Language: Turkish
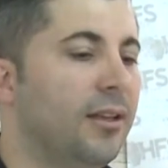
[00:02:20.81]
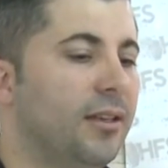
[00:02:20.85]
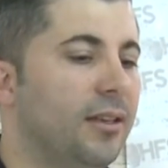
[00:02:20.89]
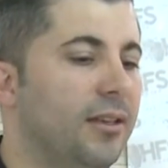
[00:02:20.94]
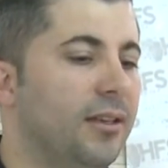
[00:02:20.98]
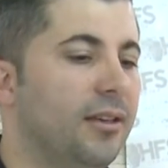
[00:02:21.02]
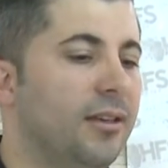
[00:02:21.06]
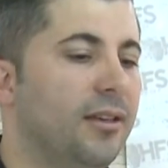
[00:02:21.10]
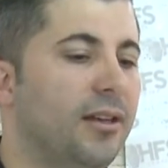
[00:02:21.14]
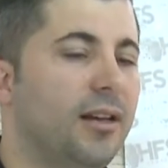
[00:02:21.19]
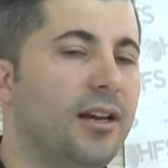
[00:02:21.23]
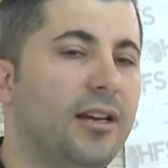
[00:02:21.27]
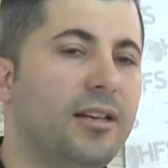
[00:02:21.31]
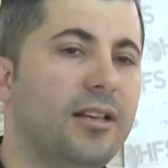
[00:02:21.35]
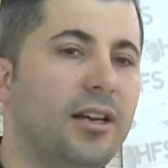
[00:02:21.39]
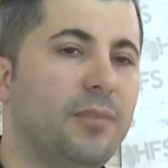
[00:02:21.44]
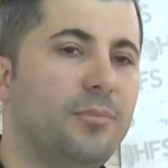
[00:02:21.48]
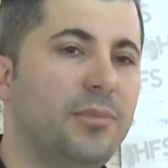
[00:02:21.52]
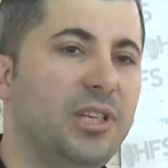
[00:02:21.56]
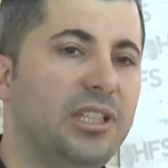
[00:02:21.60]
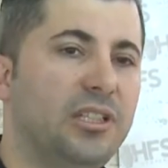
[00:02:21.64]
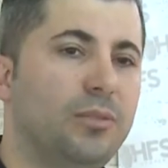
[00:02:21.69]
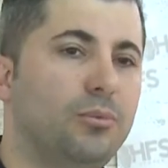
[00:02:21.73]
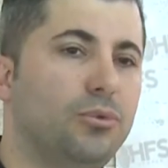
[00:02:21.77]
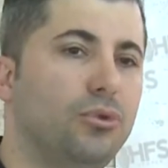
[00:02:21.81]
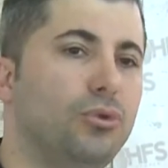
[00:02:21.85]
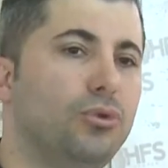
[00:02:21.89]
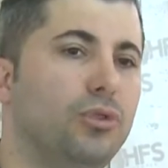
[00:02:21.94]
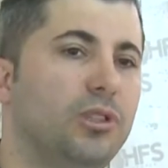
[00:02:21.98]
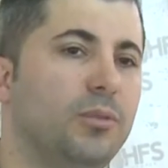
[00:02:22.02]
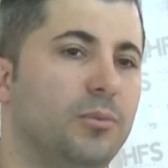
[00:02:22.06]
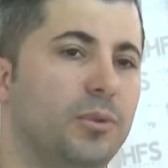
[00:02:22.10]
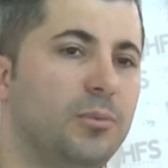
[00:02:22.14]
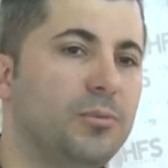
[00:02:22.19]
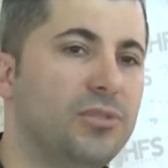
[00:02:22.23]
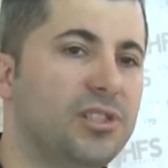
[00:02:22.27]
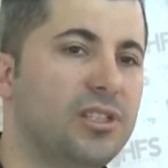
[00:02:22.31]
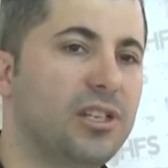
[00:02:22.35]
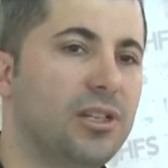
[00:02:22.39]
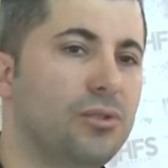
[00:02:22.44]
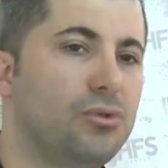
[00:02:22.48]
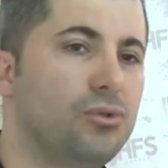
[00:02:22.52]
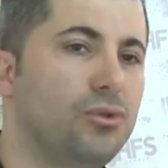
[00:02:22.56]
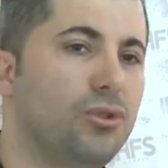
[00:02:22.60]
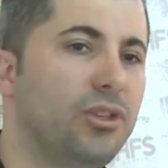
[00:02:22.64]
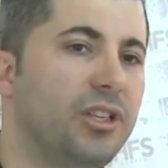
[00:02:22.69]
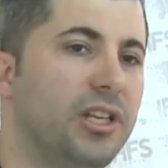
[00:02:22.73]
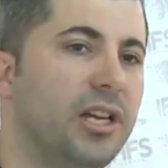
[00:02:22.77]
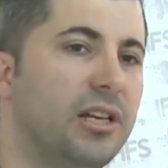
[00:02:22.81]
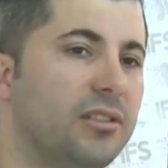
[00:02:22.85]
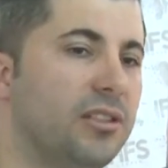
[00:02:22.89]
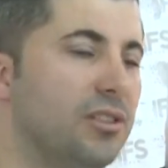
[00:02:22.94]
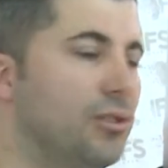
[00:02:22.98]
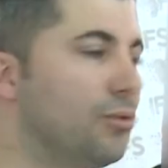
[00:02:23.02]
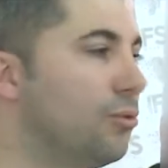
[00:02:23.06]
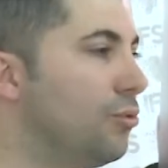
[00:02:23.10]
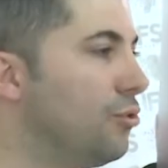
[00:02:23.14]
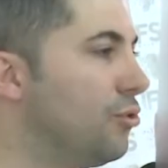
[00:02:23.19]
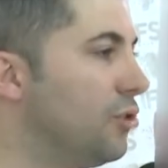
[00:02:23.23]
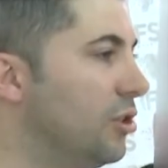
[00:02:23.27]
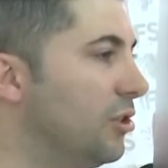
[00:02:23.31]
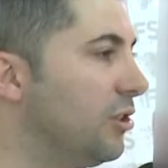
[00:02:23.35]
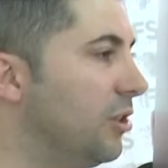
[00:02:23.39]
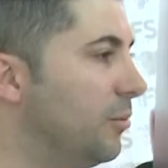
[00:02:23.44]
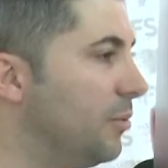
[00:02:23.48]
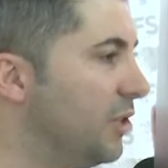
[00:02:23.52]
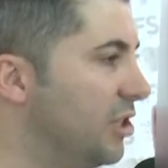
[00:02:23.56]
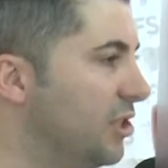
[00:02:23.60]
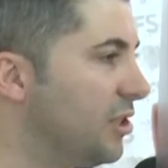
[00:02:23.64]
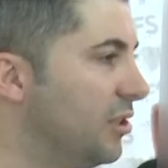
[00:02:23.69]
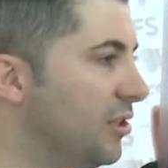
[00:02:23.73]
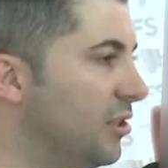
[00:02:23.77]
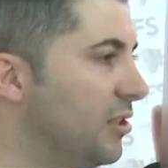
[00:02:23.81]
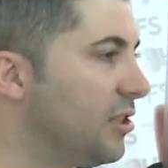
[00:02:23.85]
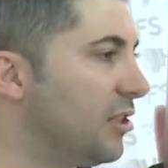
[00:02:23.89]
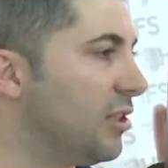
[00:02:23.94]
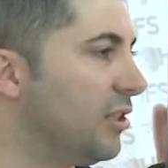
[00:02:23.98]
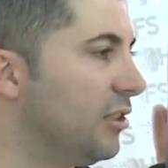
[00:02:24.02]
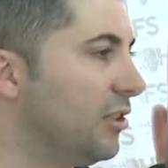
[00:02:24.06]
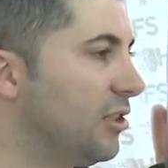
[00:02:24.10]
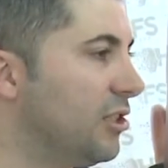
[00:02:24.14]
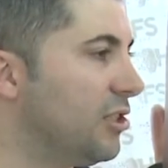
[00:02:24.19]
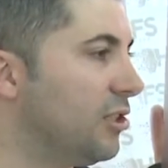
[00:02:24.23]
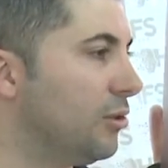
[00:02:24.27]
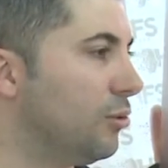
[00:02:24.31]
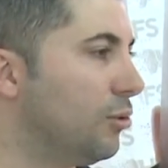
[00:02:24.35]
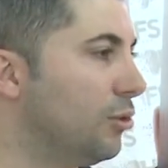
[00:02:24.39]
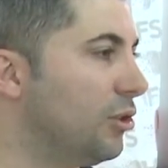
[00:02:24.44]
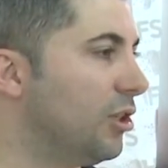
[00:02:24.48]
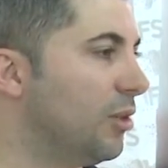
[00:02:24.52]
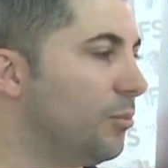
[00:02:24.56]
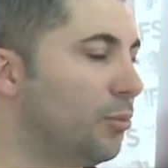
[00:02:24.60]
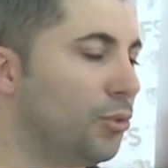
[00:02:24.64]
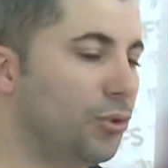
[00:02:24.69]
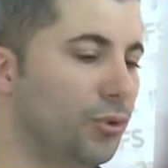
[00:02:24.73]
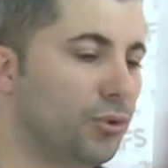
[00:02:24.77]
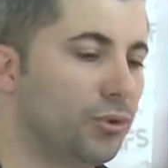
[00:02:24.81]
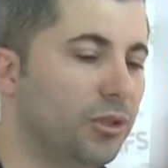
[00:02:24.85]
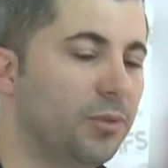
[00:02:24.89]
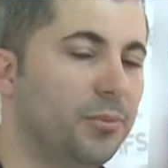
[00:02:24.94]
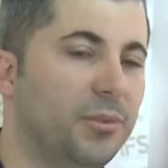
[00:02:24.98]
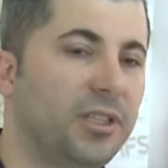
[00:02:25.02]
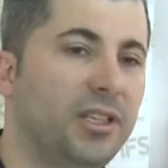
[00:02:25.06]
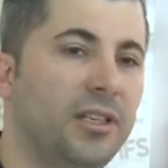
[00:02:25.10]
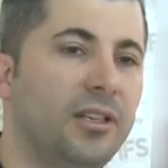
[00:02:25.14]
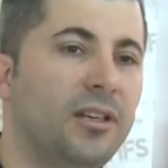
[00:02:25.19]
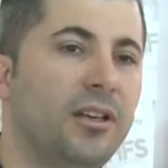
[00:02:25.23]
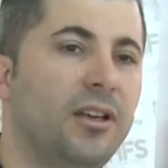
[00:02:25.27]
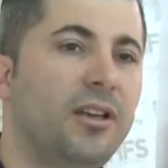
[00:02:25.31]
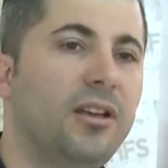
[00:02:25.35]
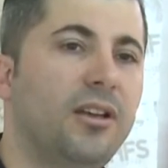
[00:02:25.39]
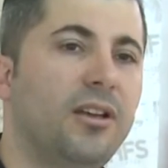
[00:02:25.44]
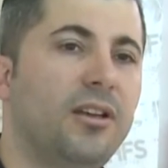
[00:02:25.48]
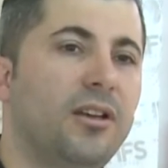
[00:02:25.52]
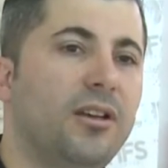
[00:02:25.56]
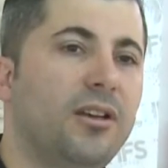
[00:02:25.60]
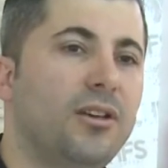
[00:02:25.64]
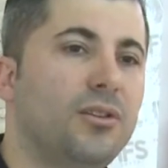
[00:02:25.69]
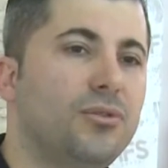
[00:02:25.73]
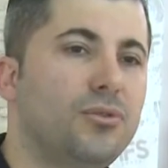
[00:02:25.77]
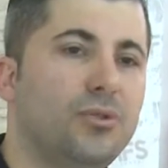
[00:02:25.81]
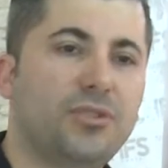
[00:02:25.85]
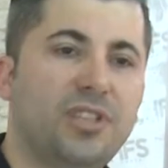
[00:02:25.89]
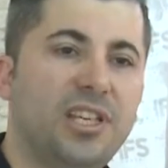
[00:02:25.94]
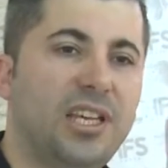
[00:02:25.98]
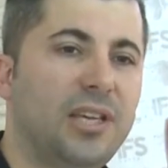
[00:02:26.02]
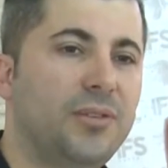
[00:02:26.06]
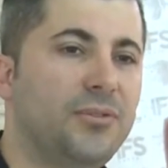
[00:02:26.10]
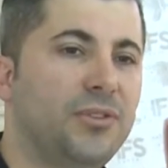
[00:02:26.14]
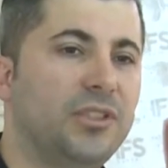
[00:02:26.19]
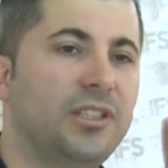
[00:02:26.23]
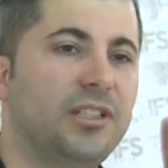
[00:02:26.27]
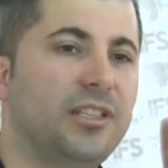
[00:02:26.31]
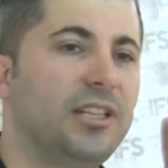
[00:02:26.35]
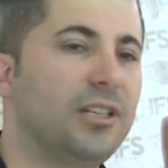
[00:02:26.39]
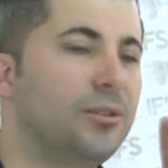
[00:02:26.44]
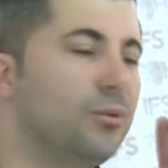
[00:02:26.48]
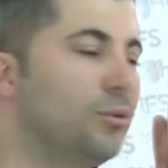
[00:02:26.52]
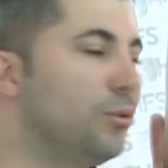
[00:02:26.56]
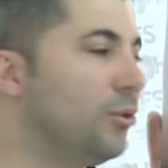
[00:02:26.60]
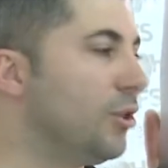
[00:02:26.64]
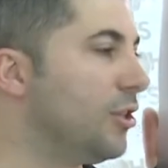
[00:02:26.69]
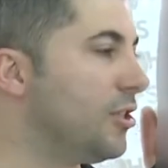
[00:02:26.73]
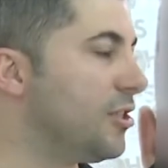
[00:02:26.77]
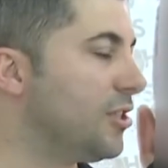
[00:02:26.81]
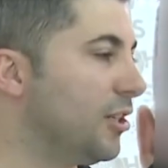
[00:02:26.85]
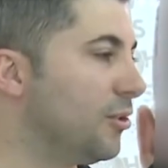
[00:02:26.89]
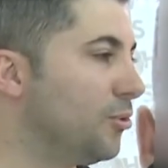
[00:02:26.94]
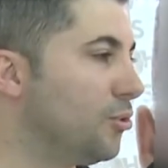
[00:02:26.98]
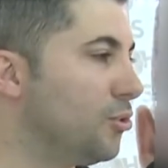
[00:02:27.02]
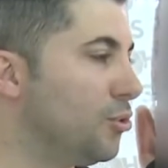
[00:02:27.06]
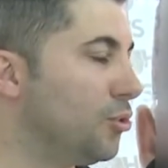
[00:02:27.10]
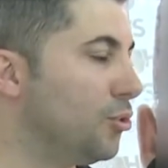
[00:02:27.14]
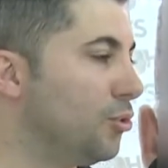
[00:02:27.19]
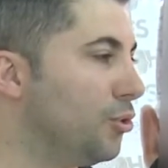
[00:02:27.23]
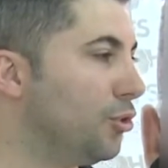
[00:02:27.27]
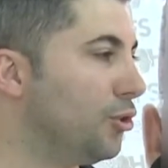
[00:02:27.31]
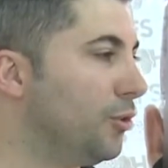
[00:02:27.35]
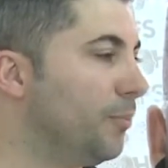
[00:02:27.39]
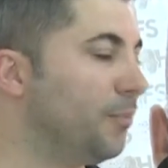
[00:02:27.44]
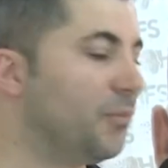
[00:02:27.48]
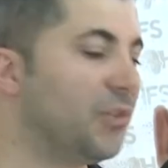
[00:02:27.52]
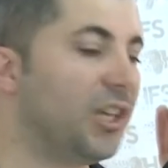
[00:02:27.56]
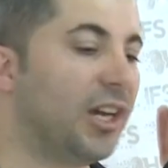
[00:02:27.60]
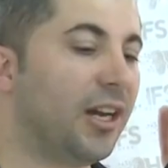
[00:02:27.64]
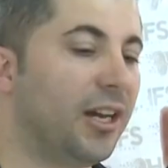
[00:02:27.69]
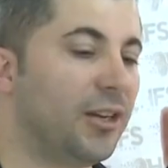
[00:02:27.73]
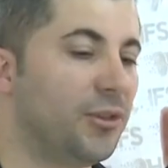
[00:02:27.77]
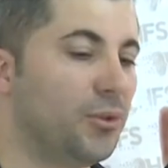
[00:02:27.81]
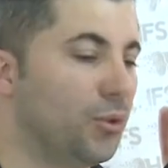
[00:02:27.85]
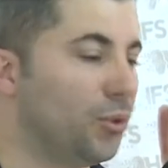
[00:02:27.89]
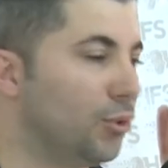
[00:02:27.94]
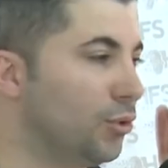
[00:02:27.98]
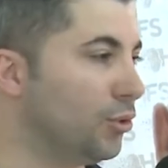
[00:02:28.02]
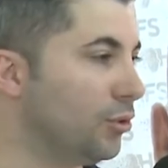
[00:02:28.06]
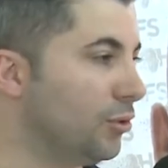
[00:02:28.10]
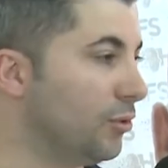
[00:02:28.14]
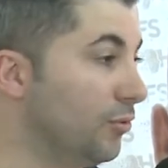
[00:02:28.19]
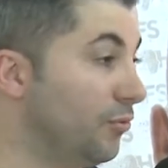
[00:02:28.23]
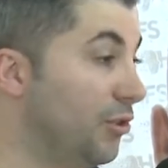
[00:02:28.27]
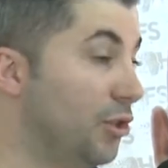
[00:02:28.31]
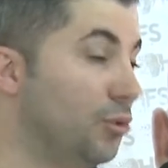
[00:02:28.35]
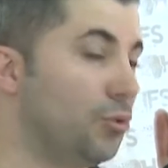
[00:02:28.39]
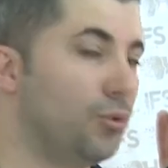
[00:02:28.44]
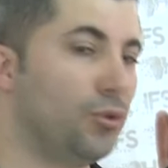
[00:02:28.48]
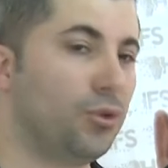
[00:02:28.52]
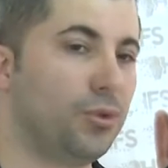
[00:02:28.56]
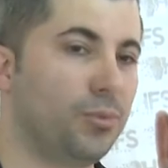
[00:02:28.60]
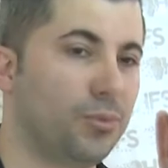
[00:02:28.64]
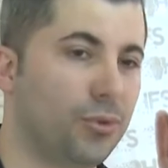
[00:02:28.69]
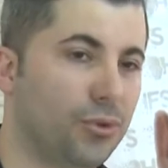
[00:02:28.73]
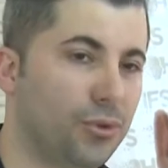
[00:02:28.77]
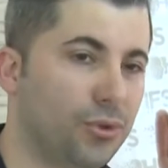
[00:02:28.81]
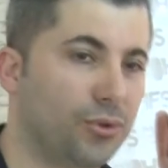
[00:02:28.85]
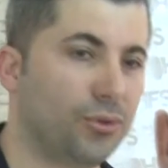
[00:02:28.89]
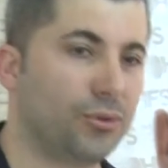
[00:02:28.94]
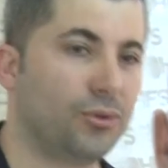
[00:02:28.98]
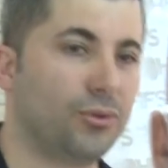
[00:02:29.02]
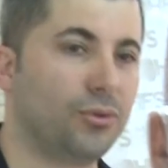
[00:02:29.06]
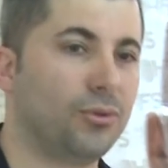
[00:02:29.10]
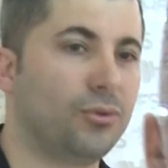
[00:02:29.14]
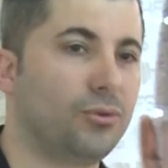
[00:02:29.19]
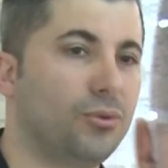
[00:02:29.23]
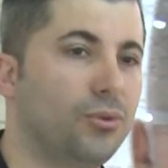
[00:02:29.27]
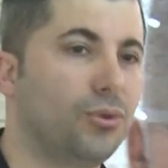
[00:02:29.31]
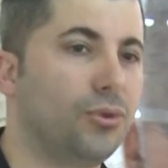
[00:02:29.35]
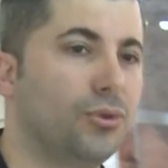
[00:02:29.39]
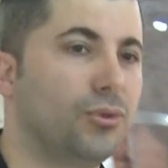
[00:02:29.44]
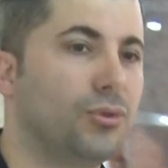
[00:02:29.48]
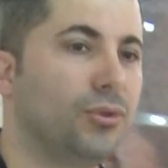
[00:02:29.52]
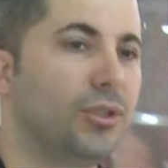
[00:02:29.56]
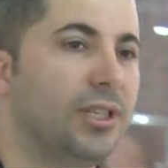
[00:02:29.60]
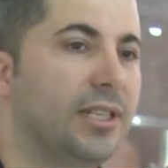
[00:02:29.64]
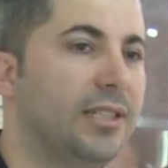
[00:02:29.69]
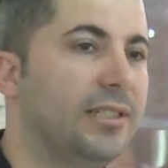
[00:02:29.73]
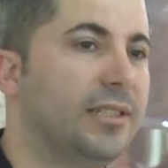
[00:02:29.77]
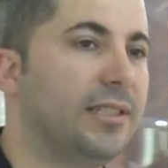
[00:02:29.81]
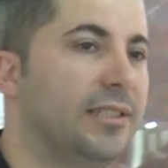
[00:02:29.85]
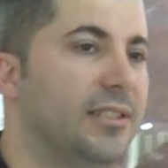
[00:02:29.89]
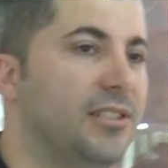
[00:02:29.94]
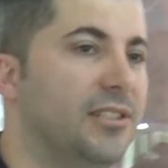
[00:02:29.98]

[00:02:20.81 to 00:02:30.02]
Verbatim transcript: E, Hakan Bey de bu uygulamamızdan sonra yaklaşık 3 yılda 5 yıl arası kalıcılığı olan bu uygulamayı çok keyif olarak kullanacağını düşünüyorum. Daha yoğun ve gür bir görün, görüntü elde